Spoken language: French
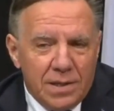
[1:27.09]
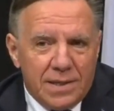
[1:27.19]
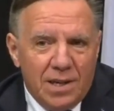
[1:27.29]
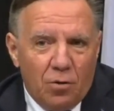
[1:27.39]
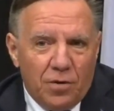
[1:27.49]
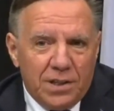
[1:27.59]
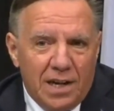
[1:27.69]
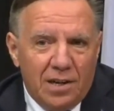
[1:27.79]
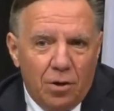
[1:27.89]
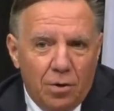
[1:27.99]
Si on va
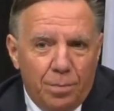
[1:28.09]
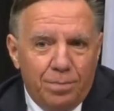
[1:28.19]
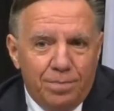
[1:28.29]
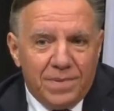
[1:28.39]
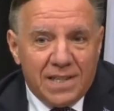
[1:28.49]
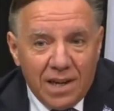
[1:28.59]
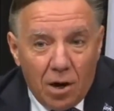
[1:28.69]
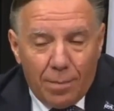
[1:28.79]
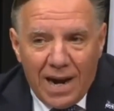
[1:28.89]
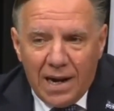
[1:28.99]
dans le petit
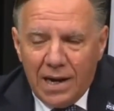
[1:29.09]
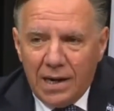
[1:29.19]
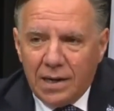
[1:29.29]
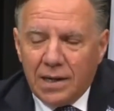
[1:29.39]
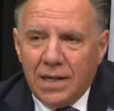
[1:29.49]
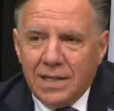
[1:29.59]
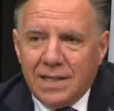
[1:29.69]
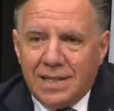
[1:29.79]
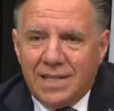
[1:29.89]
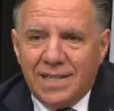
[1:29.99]
Robert,
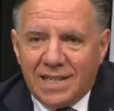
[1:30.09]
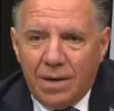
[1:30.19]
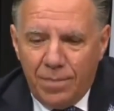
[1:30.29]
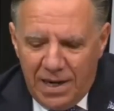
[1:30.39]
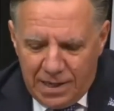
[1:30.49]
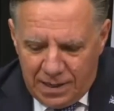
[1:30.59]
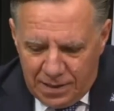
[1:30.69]
systémique,